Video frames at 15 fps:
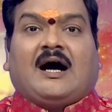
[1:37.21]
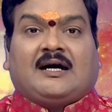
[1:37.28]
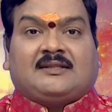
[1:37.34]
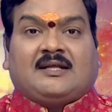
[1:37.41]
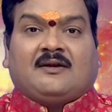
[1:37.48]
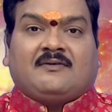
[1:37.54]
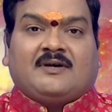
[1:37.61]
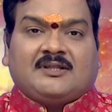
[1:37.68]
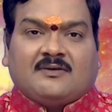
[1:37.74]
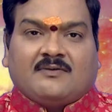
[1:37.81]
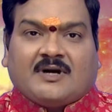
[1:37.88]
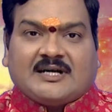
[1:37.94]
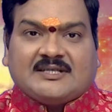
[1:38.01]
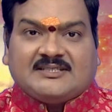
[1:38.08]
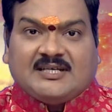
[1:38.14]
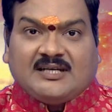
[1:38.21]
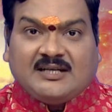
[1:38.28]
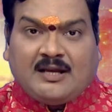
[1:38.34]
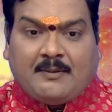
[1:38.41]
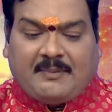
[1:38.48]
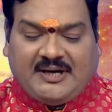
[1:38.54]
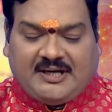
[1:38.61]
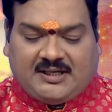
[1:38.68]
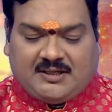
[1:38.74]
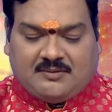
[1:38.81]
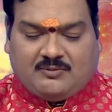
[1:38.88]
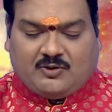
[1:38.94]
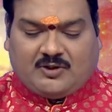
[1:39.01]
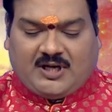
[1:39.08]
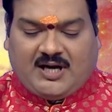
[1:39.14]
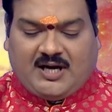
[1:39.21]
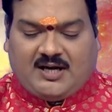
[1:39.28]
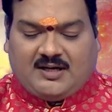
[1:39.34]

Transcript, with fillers: ఆ తర్వాత ఒక చిన్న పటిక ముక్క